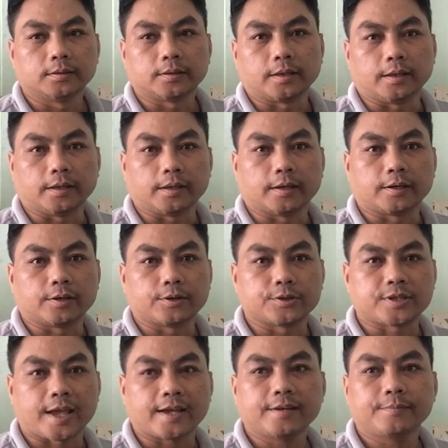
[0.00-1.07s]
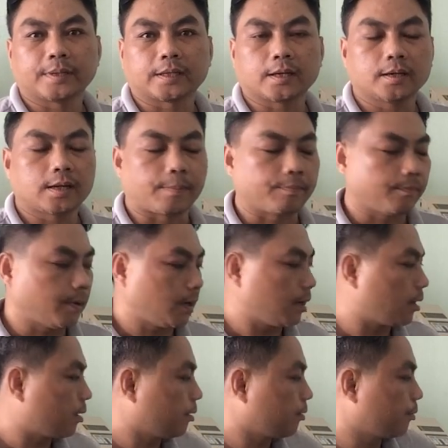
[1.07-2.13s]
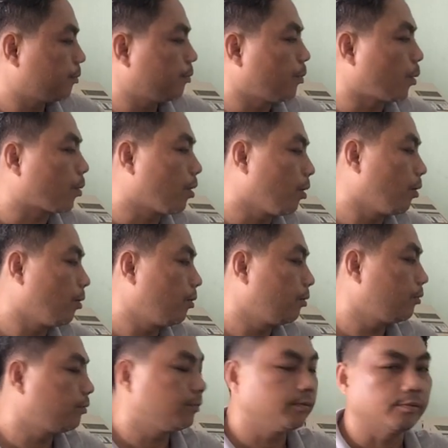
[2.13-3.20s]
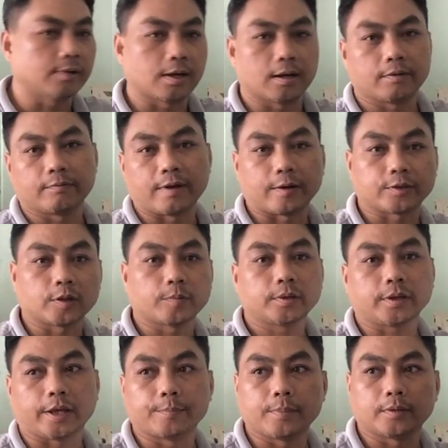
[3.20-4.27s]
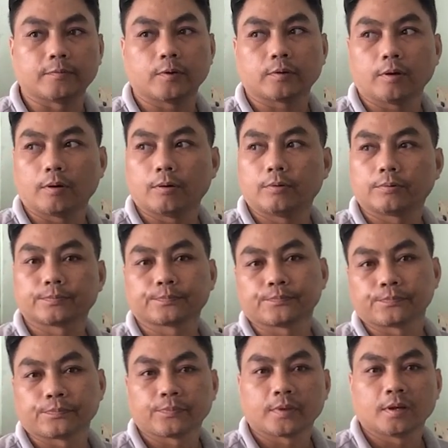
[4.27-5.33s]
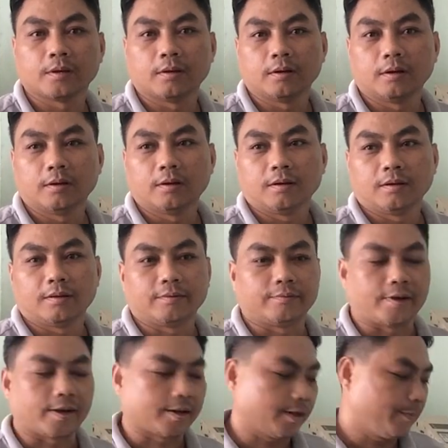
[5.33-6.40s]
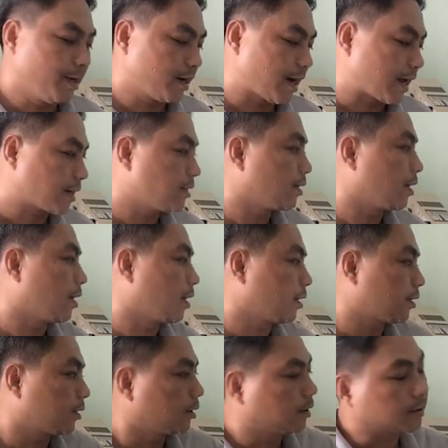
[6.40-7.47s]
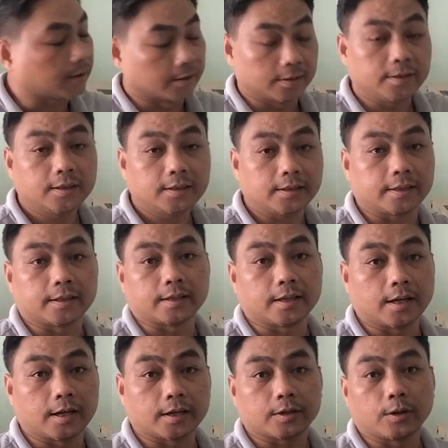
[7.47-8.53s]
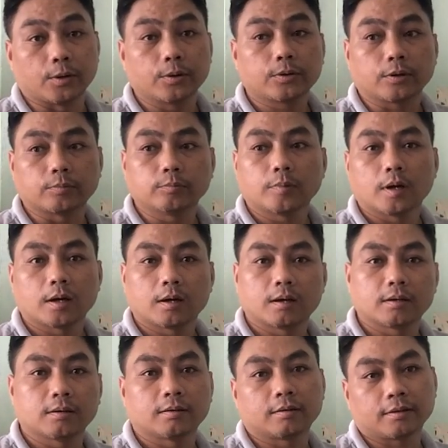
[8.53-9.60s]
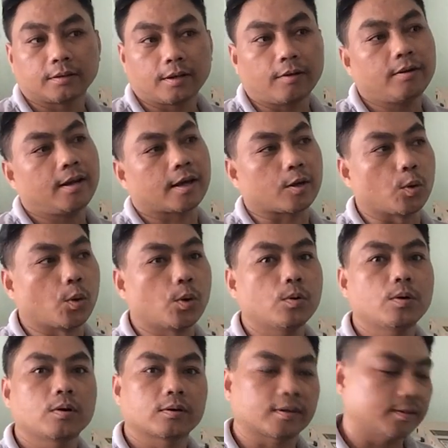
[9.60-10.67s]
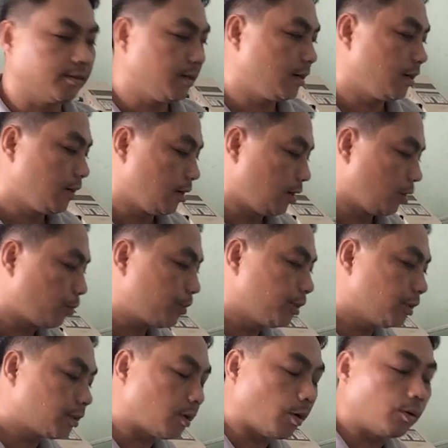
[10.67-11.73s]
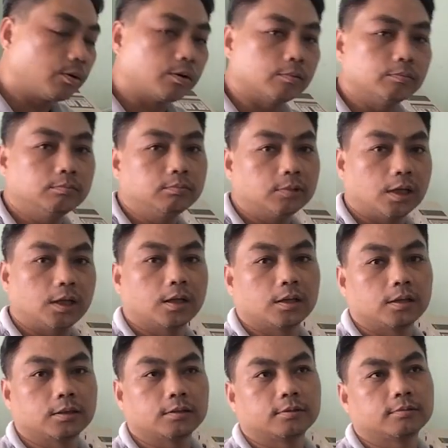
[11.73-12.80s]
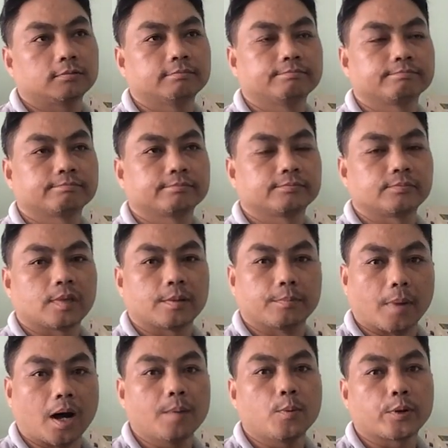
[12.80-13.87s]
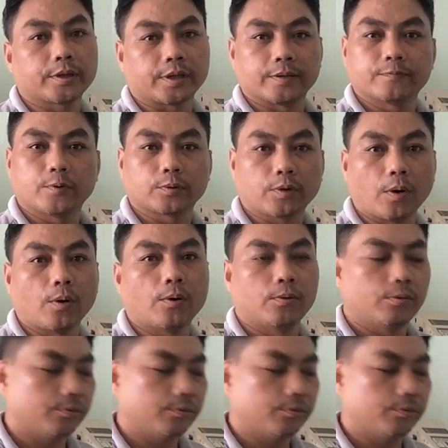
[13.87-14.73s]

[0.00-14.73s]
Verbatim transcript: Thì hồi sáng mình có gặp một cô vào trong cái tiệm mình photo, và khi bước ra cửa thì cổ cũng nói là cổ lúc trước cổ cũng mở một cái tiệm photo,